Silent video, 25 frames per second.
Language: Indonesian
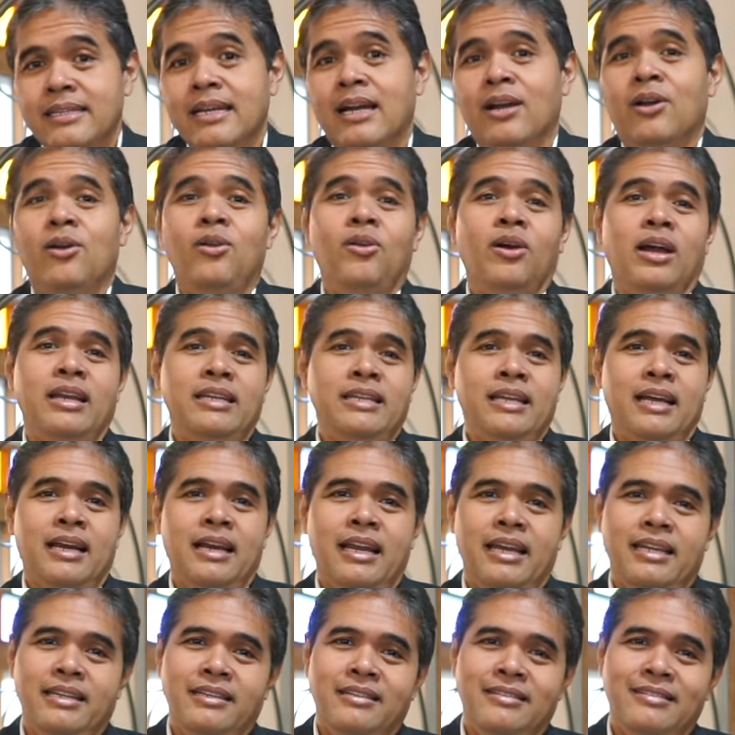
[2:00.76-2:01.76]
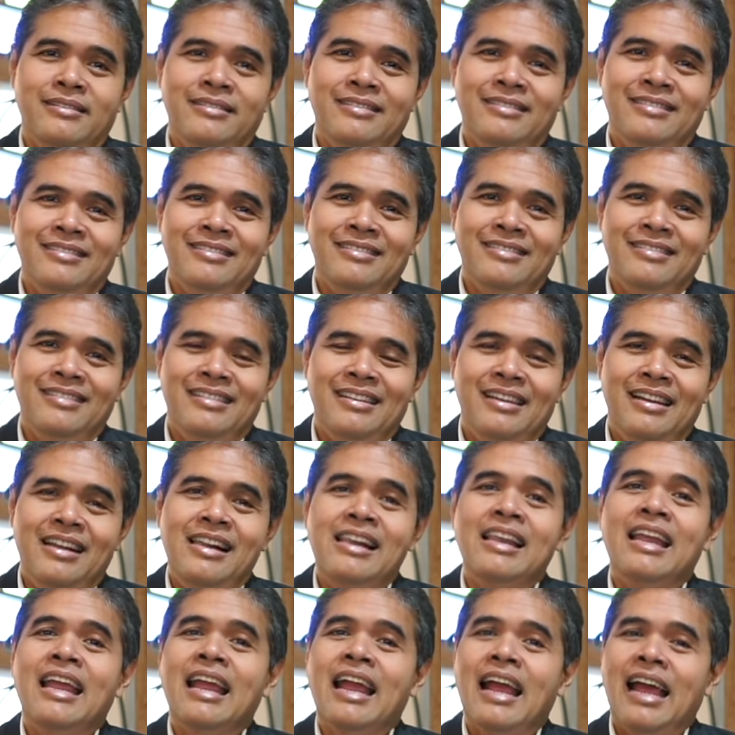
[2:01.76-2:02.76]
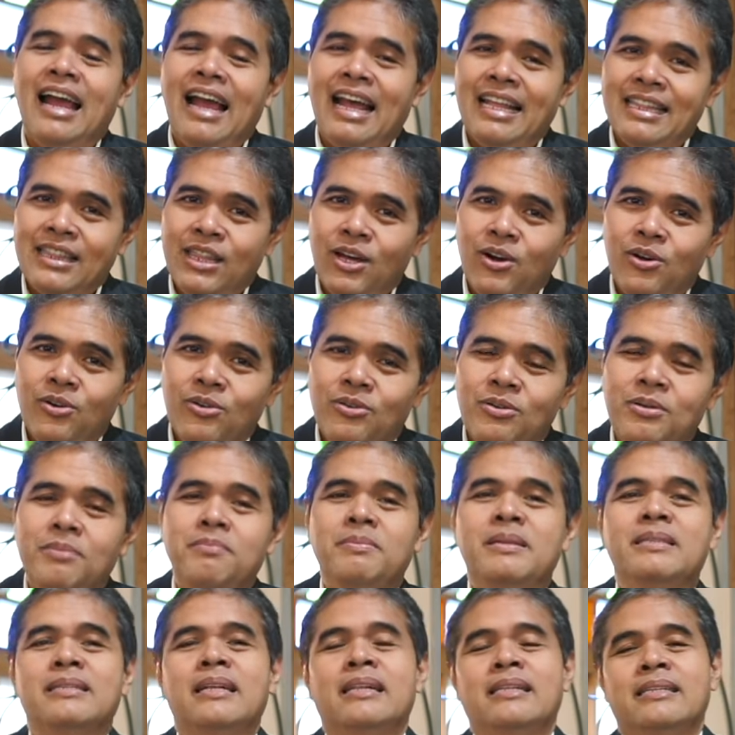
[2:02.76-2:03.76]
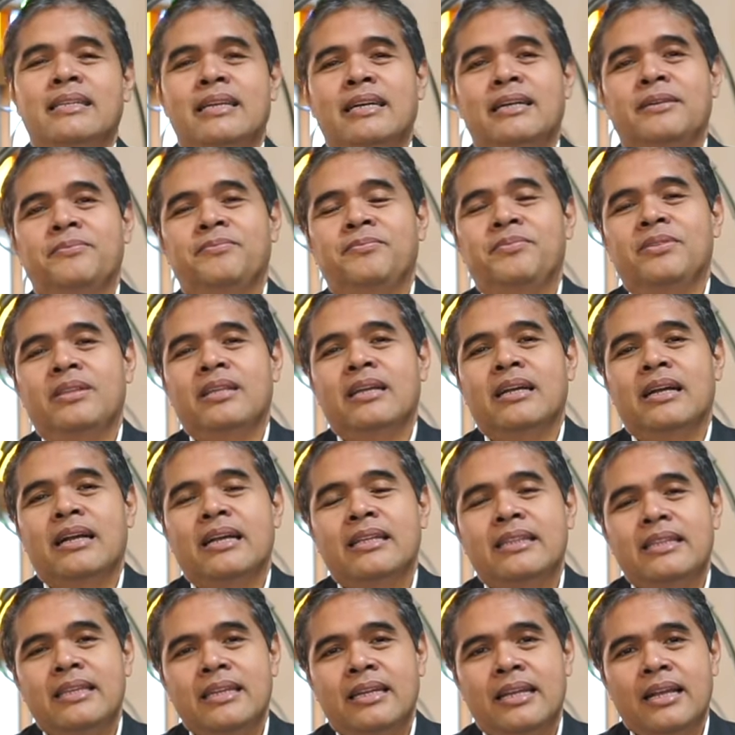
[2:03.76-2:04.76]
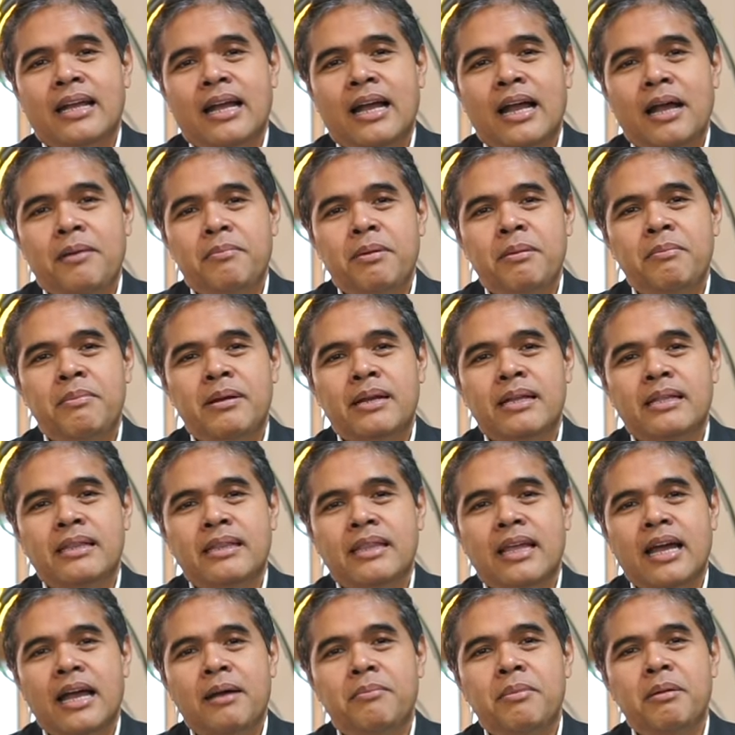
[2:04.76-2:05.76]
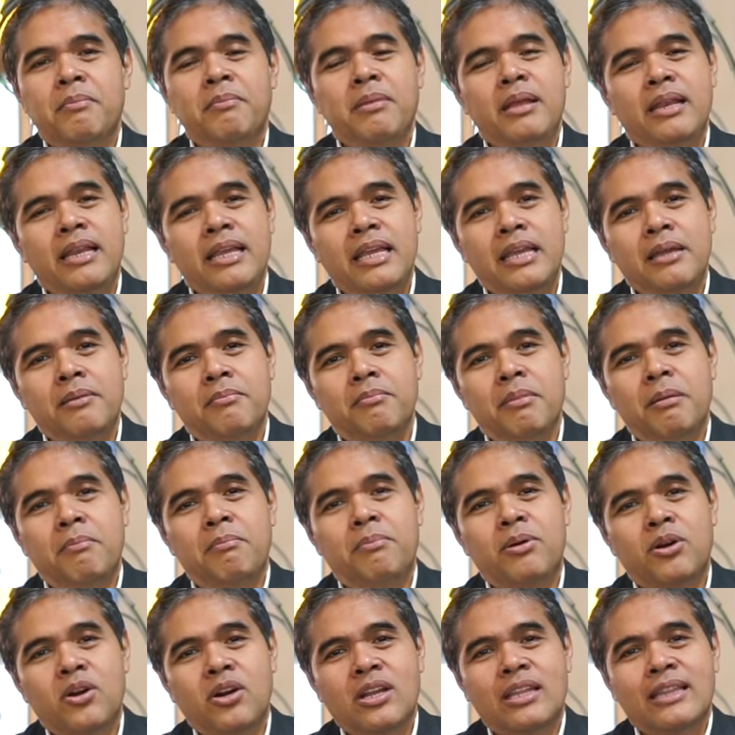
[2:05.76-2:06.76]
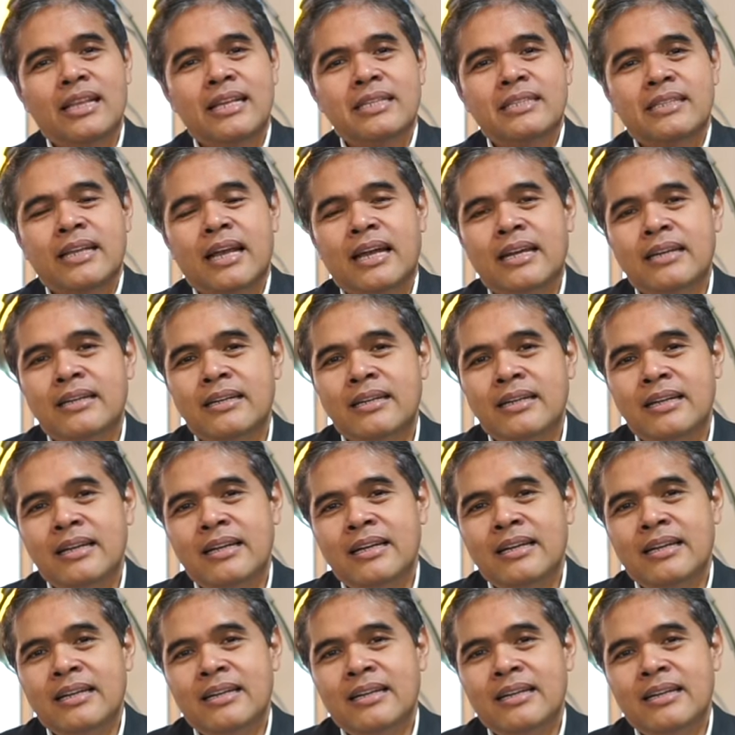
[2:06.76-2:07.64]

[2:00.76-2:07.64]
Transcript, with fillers: tidak golongan yang lain. Atau misalnya ketika pemerintah memilih memprioritaskan